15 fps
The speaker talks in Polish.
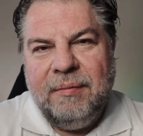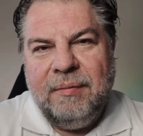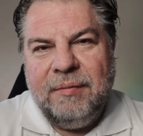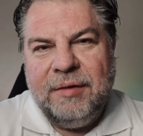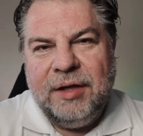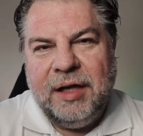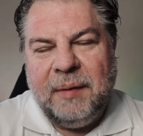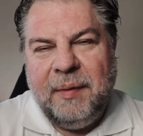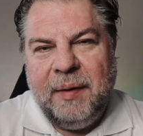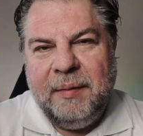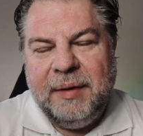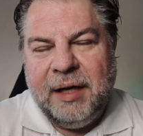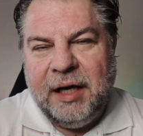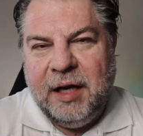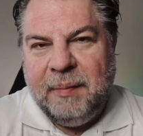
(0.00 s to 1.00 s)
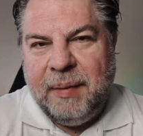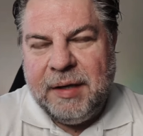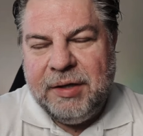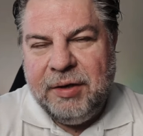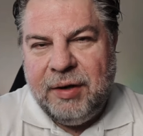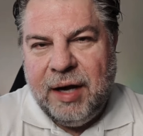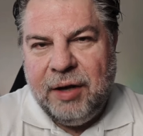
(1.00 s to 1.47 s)
e, że tak powiem, takich
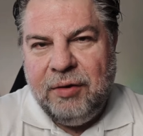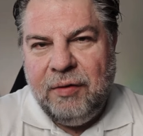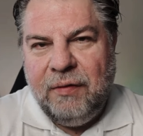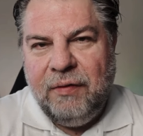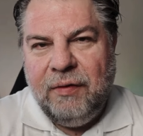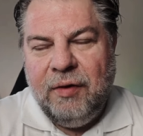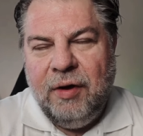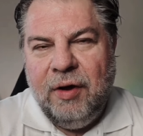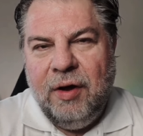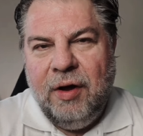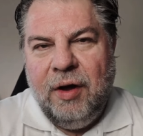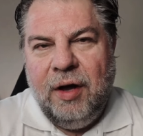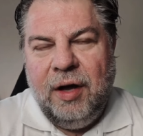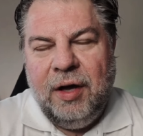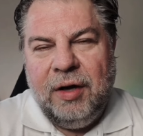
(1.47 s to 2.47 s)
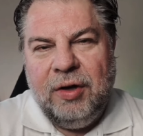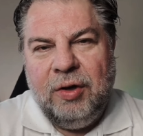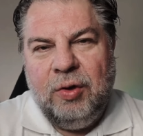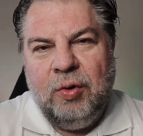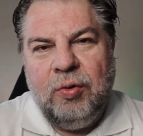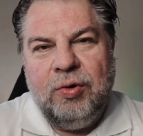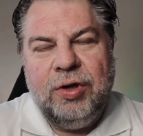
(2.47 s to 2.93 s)
pasjonatów, e,
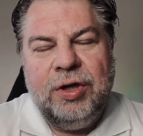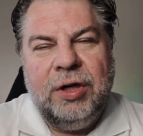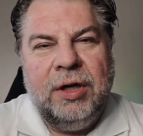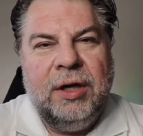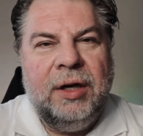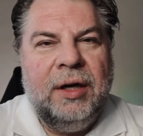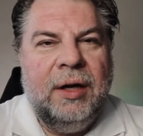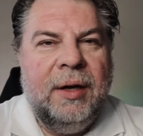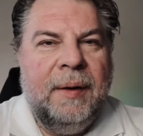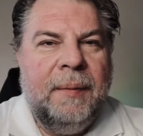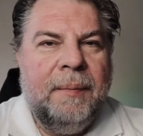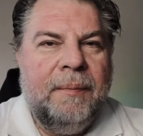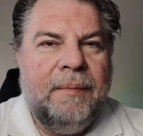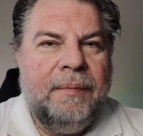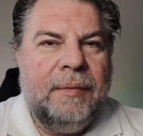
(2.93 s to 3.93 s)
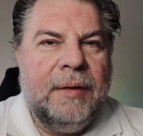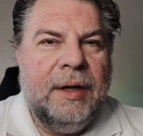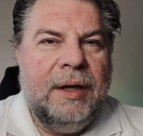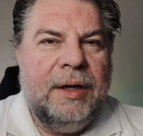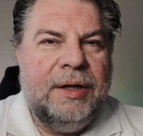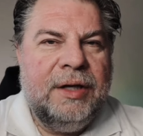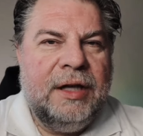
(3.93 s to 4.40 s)
którzy,
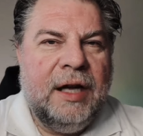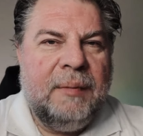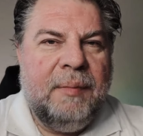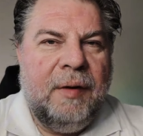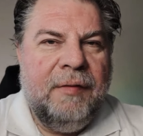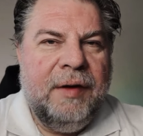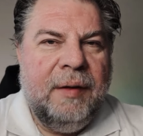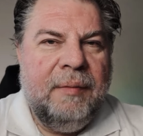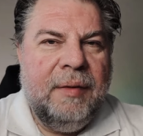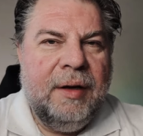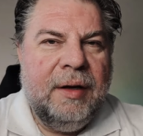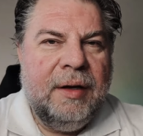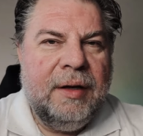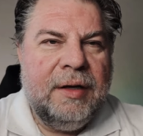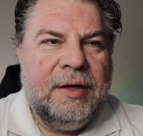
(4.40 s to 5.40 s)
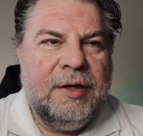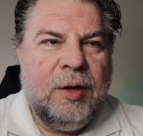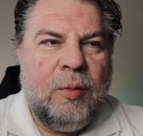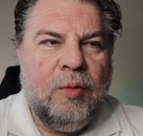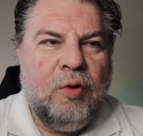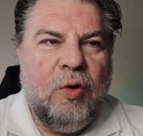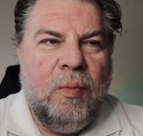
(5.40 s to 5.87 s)
e, że tak powiem,
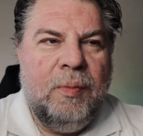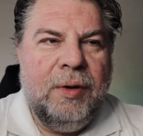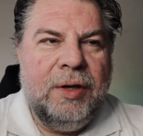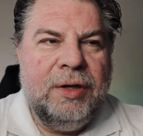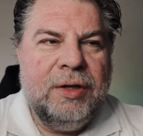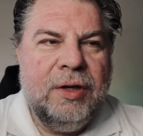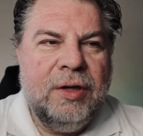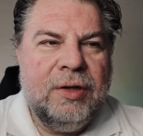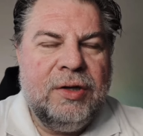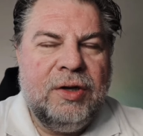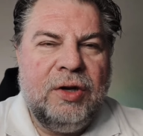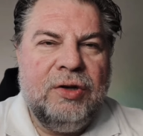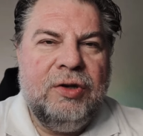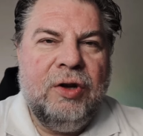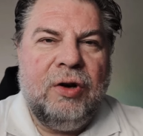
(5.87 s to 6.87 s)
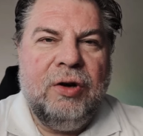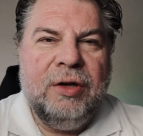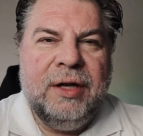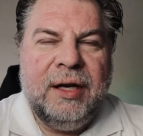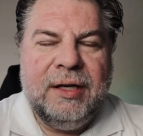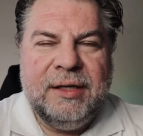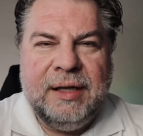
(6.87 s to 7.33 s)
chcą kupić coś do
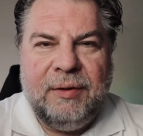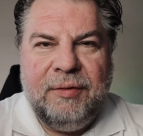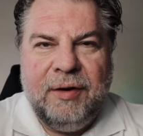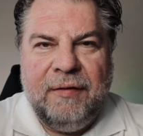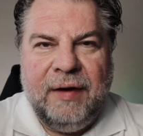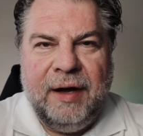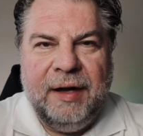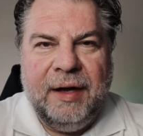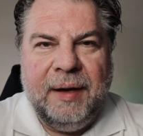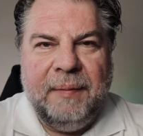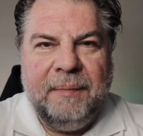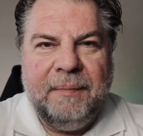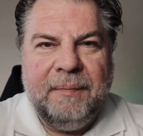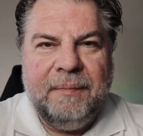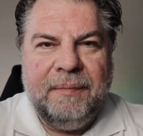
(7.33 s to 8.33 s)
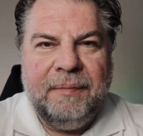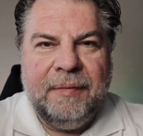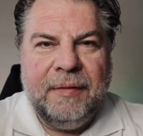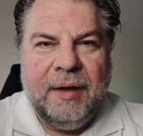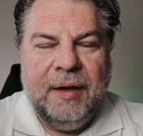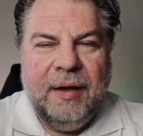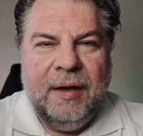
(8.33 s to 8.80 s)
odrestaurowania.
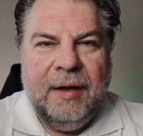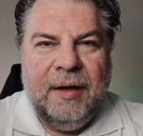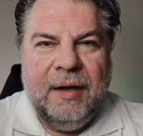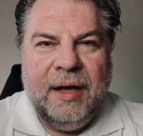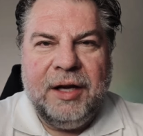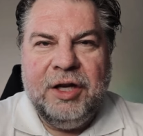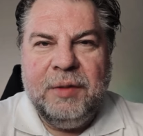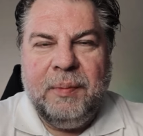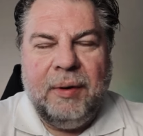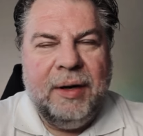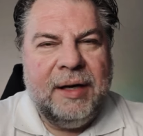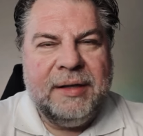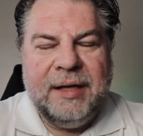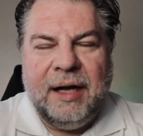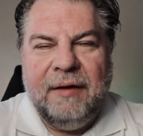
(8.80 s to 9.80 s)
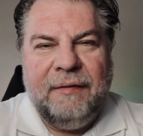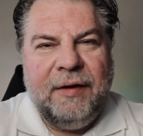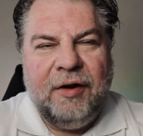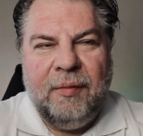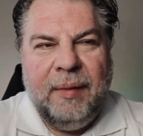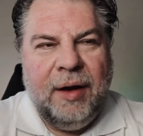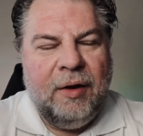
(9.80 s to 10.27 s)
Jakiś pojazd Alfa
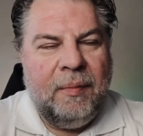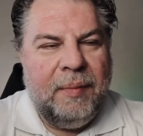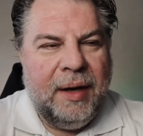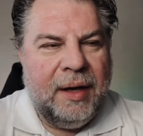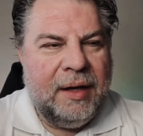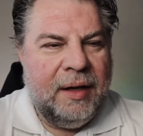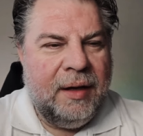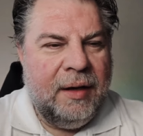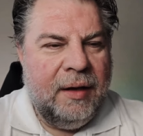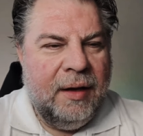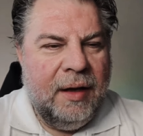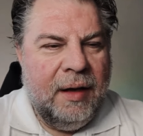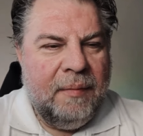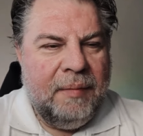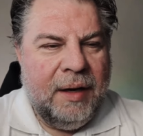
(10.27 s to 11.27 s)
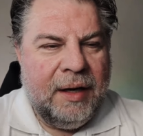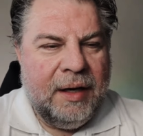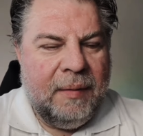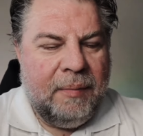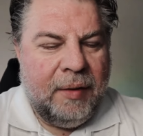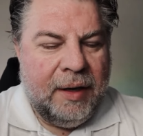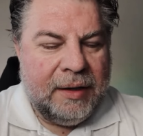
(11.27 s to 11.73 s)
Romeo, piękny,
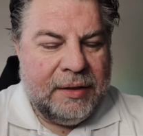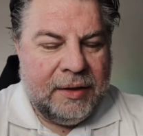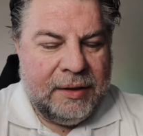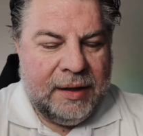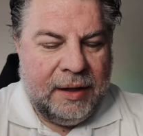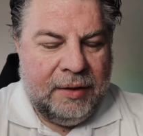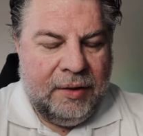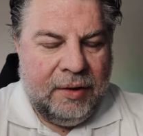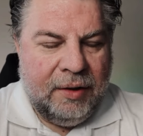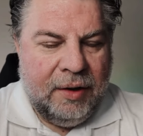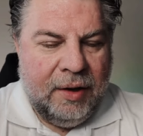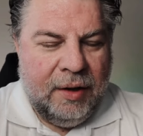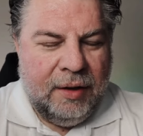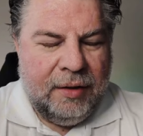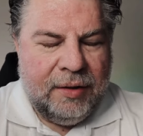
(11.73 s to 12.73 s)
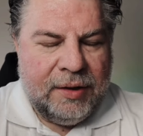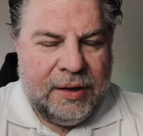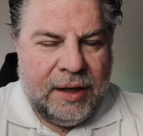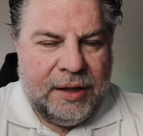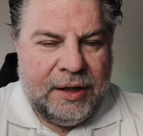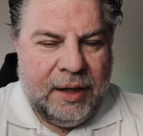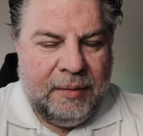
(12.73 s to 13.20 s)
piękny pojazd ostatnio
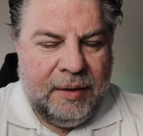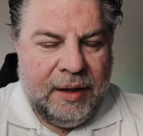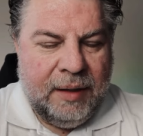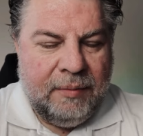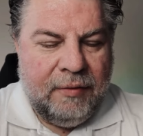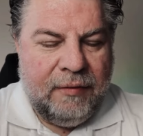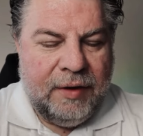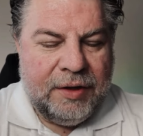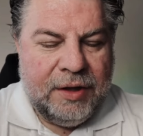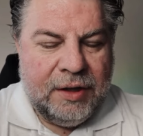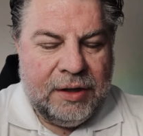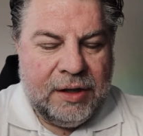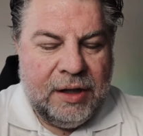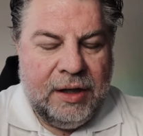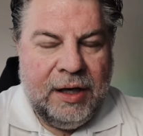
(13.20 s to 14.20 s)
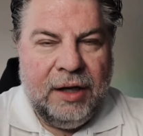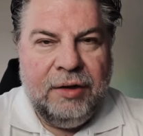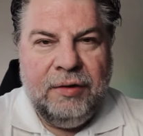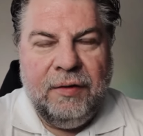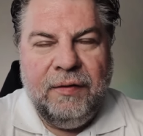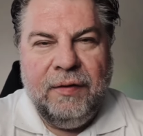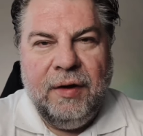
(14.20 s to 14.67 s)
dostarczałem innemu właśnie z
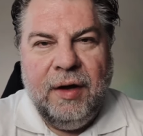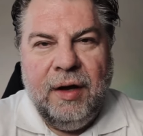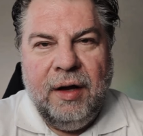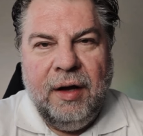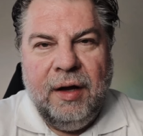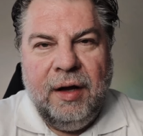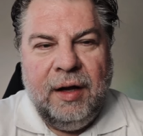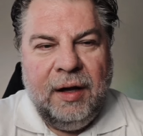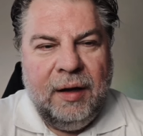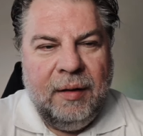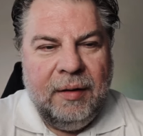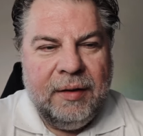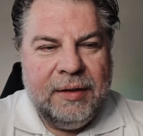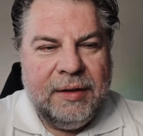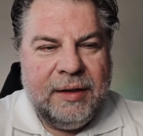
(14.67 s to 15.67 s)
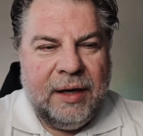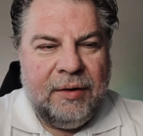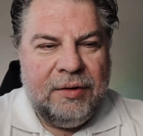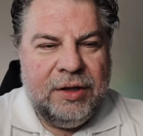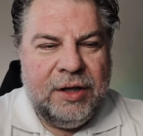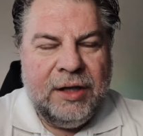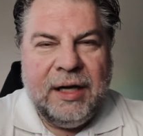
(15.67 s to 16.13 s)
klientów. E,
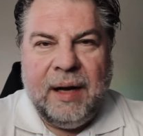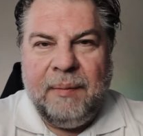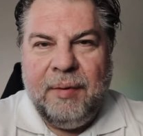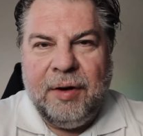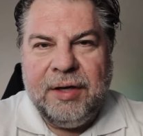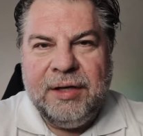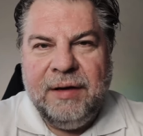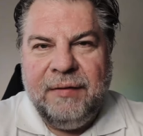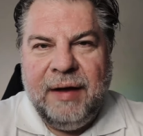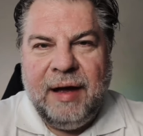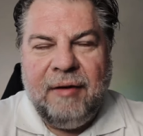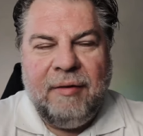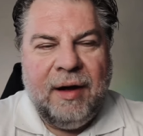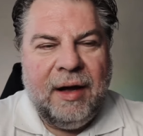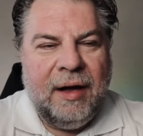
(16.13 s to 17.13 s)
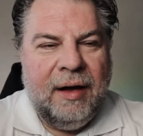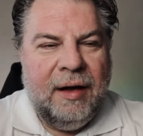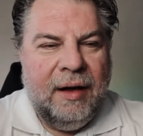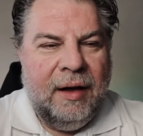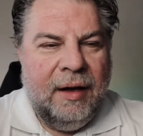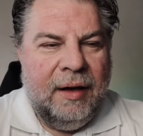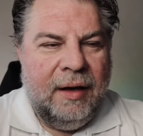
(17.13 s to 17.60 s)
starocinka pordzewiała,
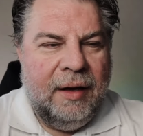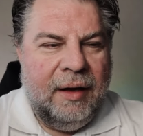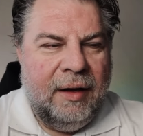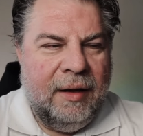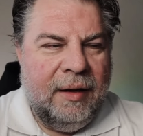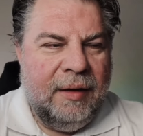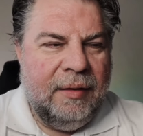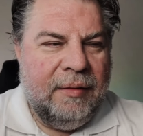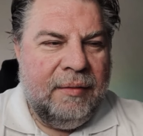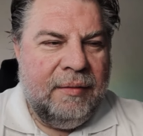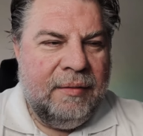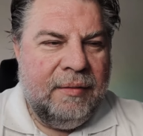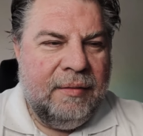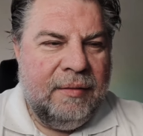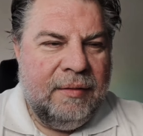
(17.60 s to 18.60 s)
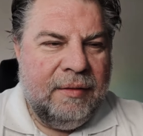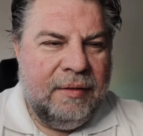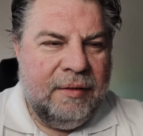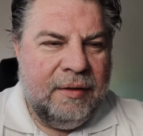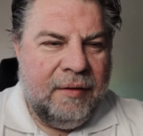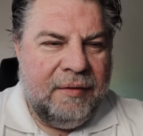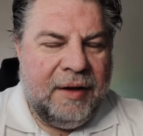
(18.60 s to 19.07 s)

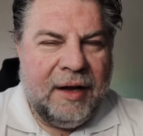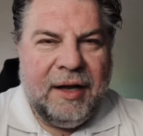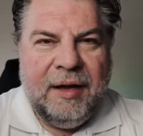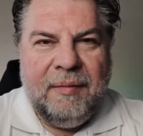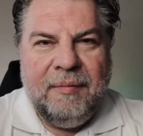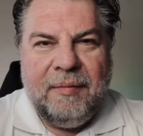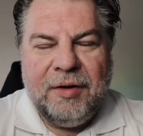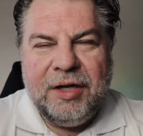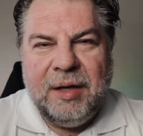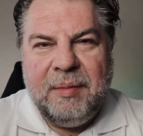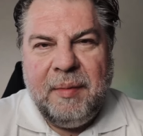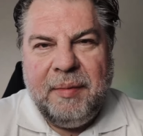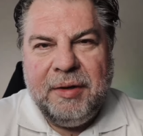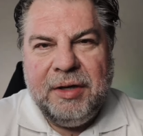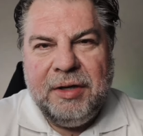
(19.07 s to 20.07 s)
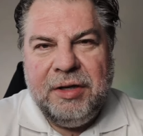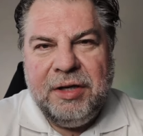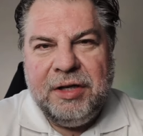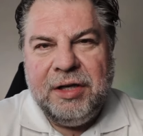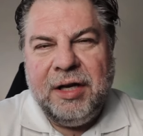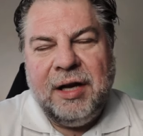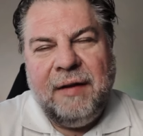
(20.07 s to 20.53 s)
no w takim, można by powiedzieć,
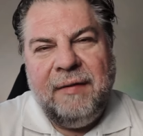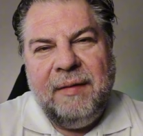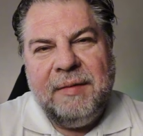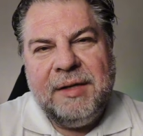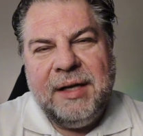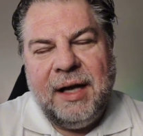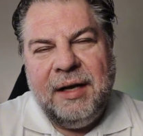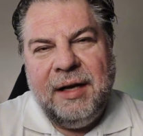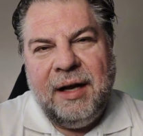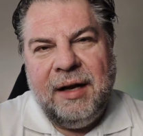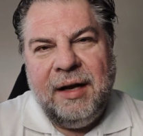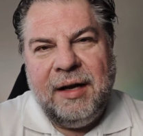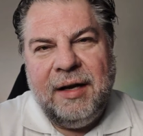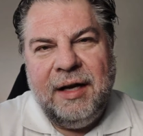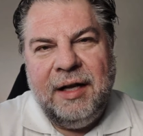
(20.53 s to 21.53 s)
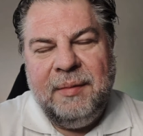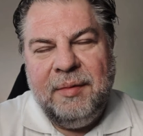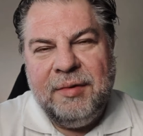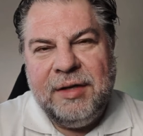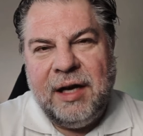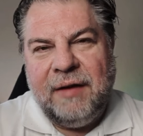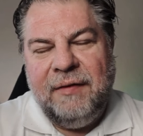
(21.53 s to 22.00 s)
nieciekawym stanie, ale klient
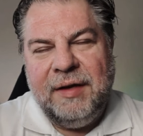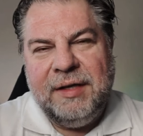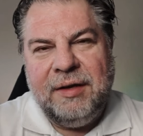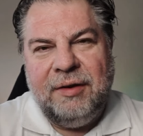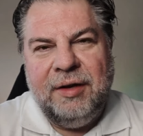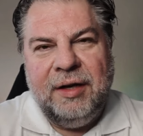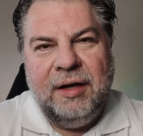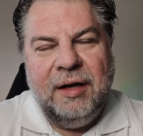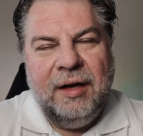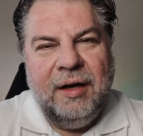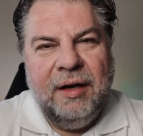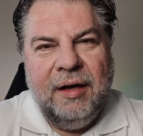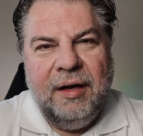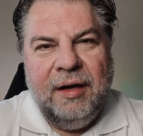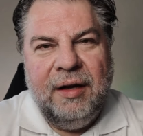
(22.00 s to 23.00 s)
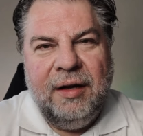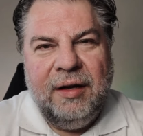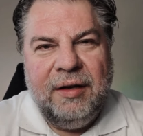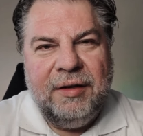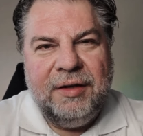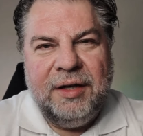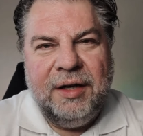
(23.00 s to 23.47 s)
był zachwycony,
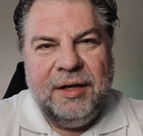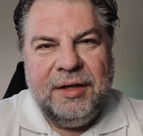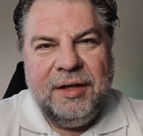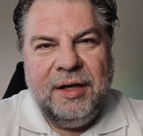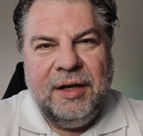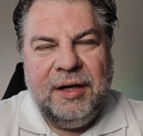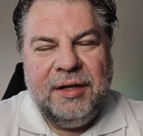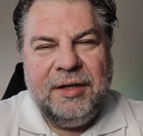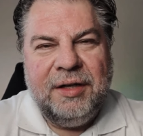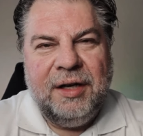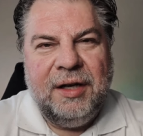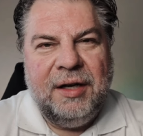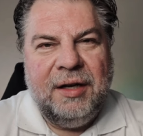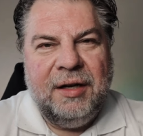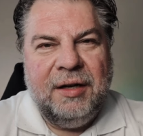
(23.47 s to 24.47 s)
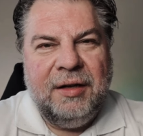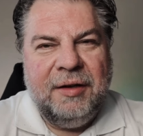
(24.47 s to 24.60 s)
e, że, że, że